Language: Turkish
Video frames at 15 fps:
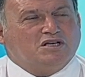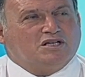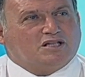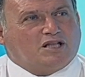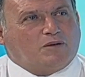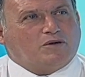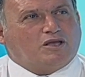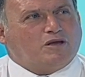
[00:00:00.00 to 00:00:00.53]

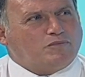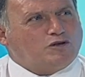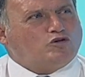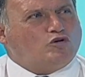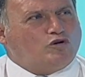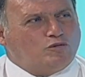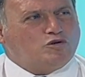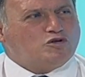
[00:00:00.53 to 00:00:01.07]
Tabii ki bir
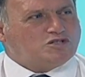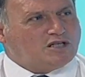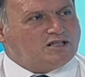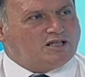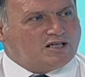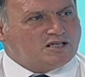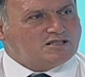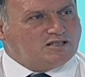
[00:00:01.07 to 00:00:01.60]
türlü bu insanlar
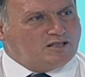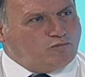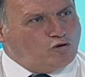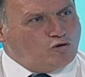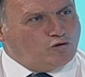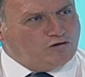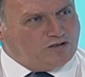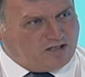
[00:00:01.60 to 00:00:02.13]
aslında
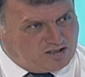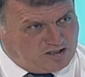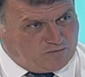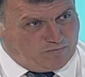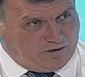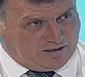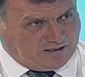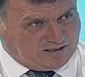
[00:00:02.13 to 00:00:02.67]
poligonlara
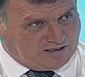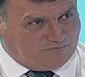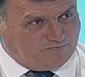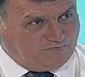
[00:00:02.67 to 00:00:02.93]
çekmek lazım.